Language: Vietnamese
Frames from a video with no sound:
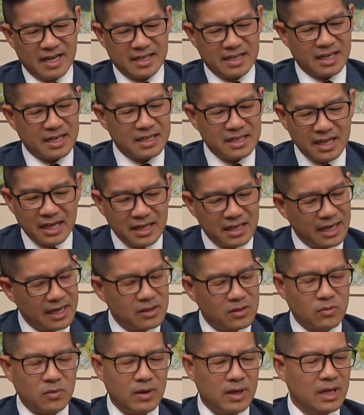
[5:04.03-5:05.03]
các giấy khai
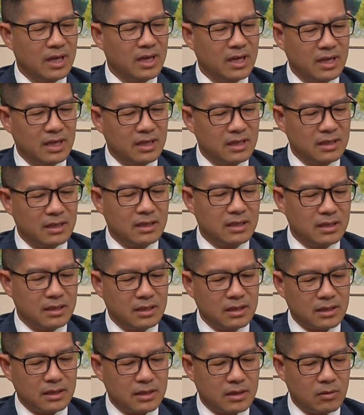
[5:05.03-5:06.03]
thuế
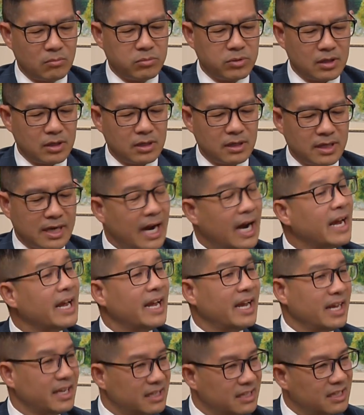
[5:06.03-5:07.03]
không có khai
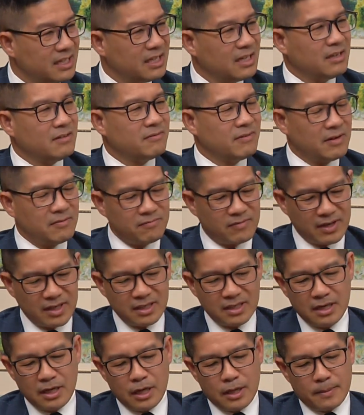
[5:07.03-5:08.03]
hết vân
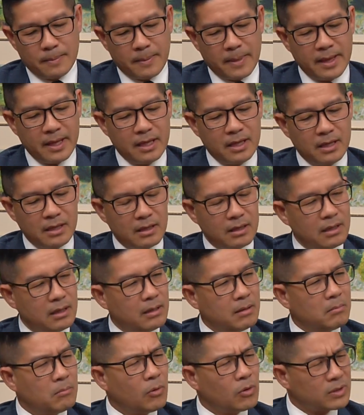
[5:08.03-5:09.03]
vân thì
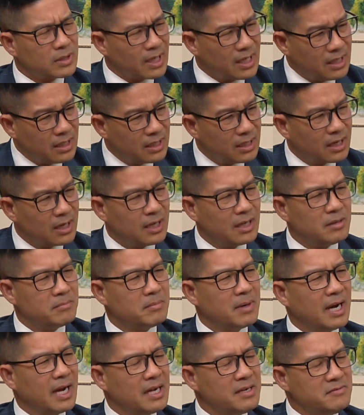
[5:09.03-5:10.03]
một cái lợi
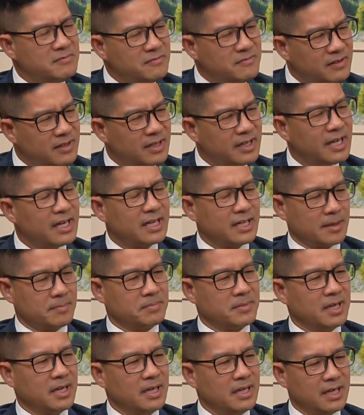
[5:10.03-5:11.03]
mà anh vừa đề
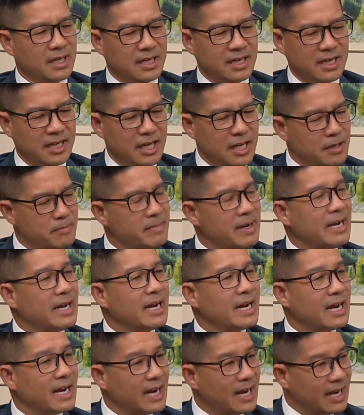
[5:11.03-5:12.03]
cập tới là khi mình
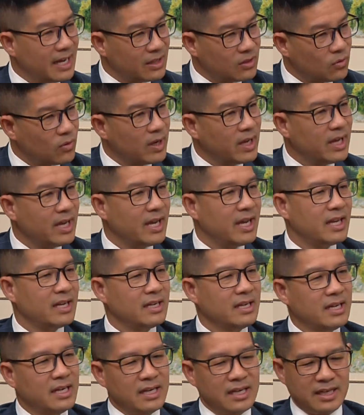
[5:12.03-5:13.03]
khai thuế hết
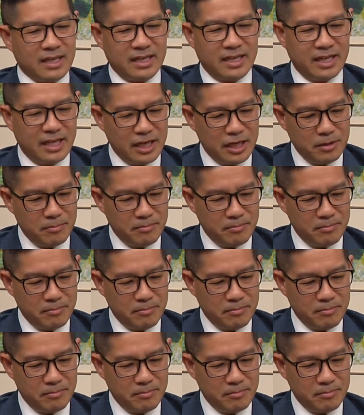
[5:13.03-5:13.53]
khi